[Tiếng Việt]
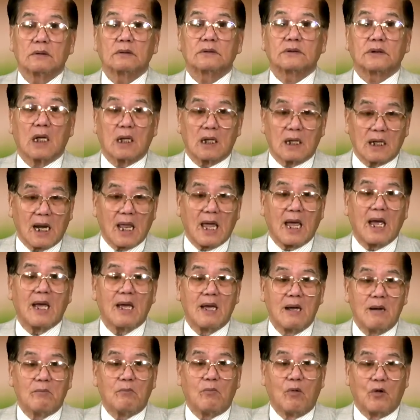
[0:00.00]
tức là
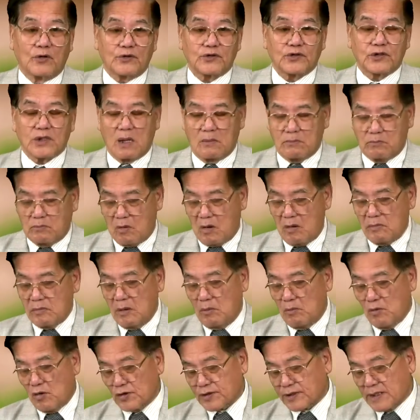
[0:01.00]

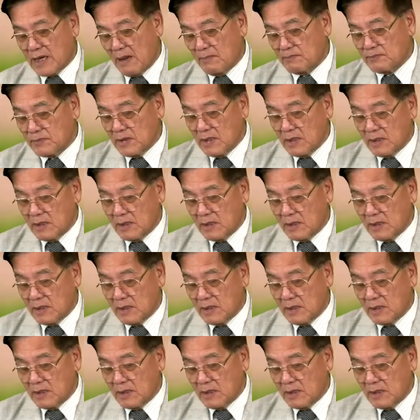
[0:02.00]
141 năm,